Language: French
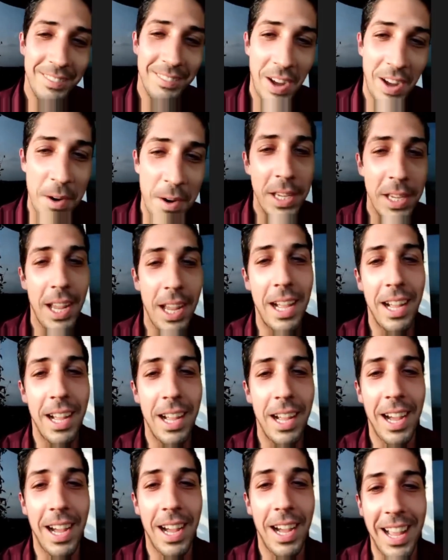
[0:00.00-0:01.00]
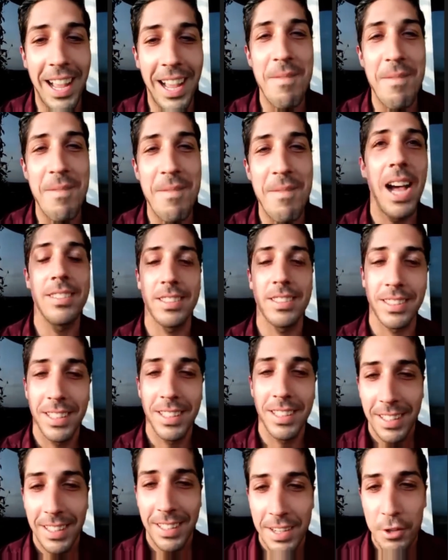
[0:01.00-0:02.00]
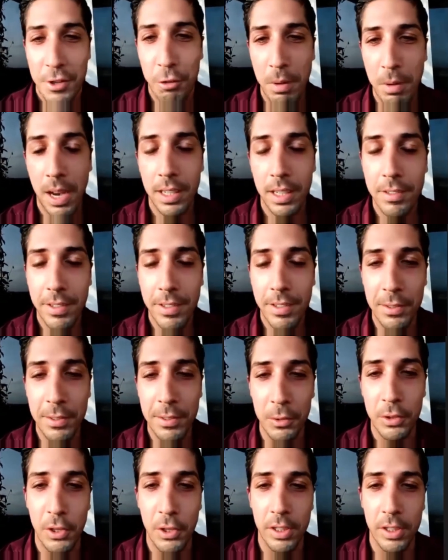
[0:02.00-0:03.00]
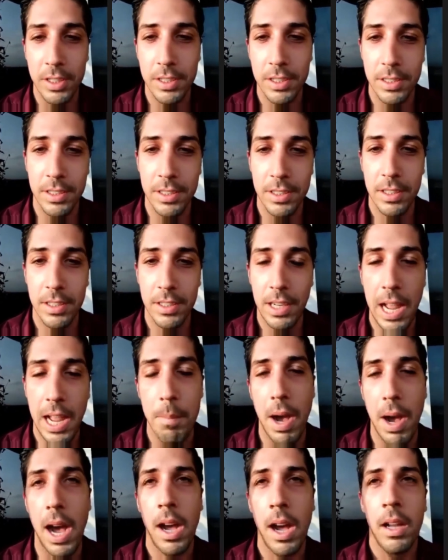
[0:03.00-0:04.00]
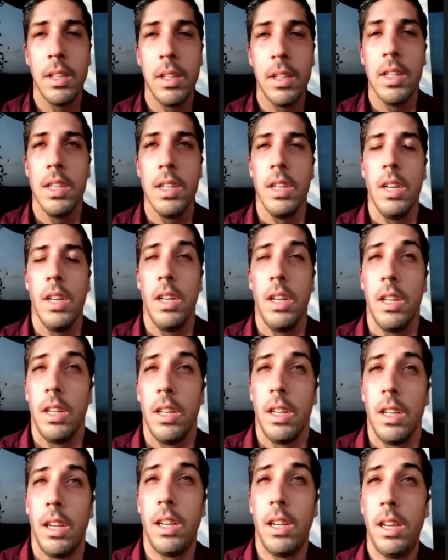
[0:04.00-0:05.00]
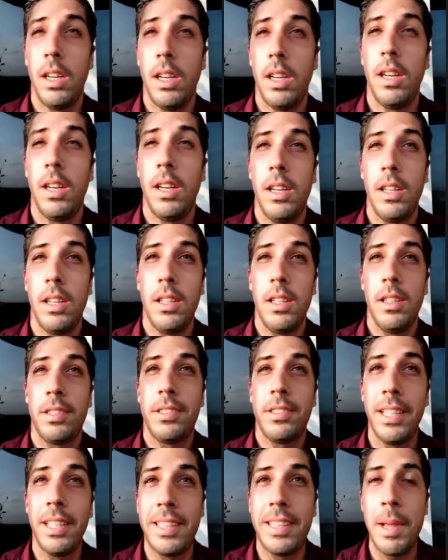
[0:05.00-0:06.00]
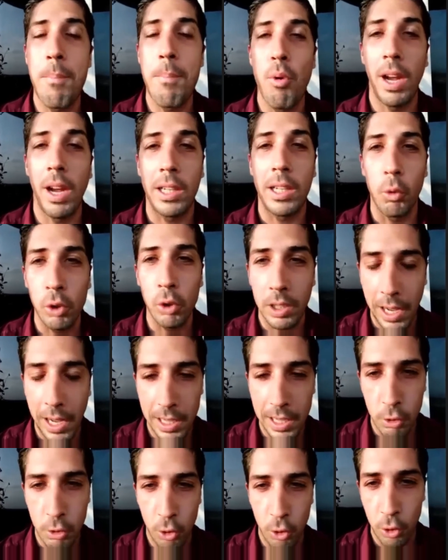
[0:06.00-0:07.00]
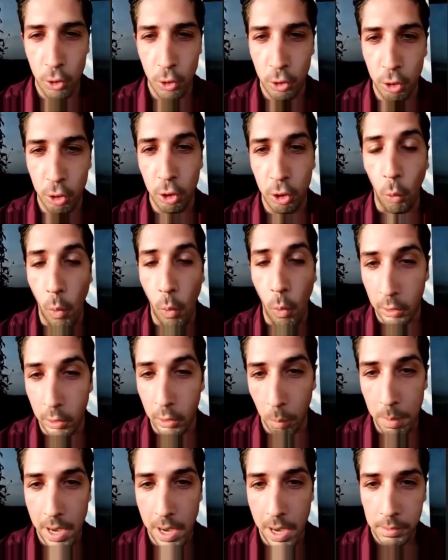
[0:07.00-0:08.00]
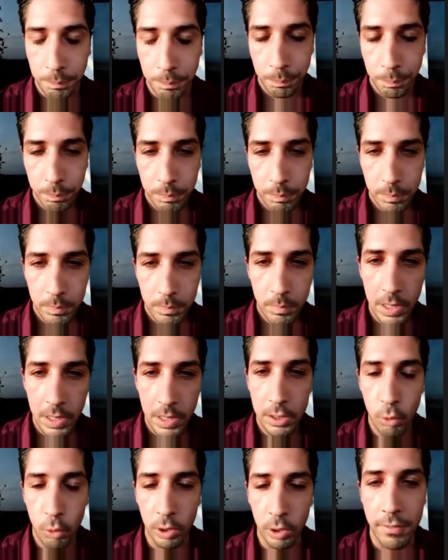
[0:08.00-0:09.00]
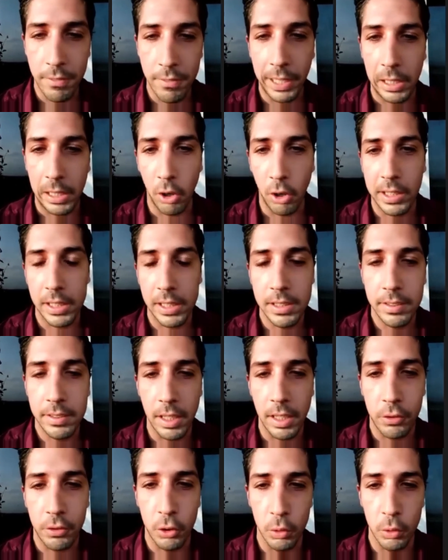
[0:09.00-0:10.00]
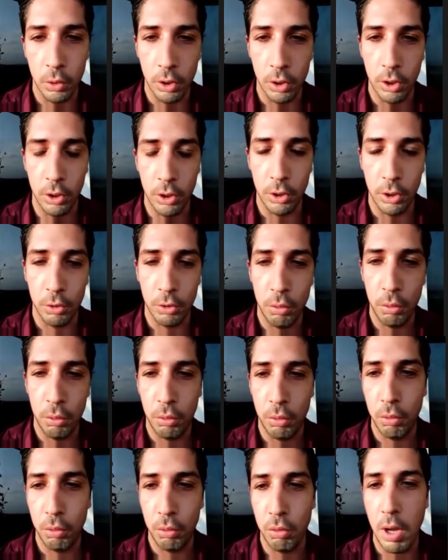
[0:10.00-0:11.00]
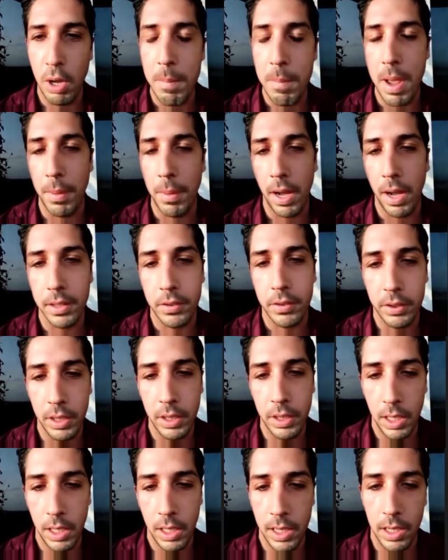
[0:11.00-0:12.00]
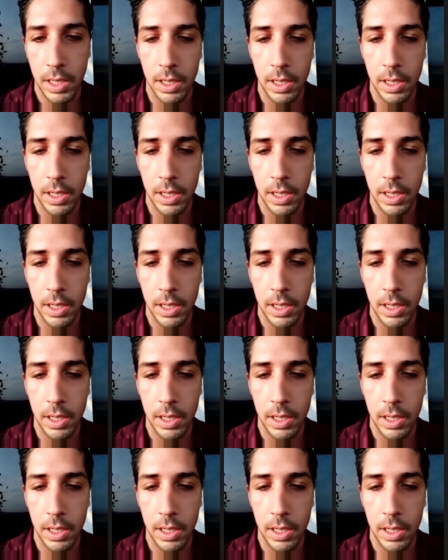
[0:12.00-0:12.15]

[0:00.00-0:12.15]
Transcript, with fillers: bah oui, à la, base, je suis arrivé donc euh, là-bas. Euh, c'était pour un contrat de, trois combats, donc avec l'organisation du, MMA ici. Et,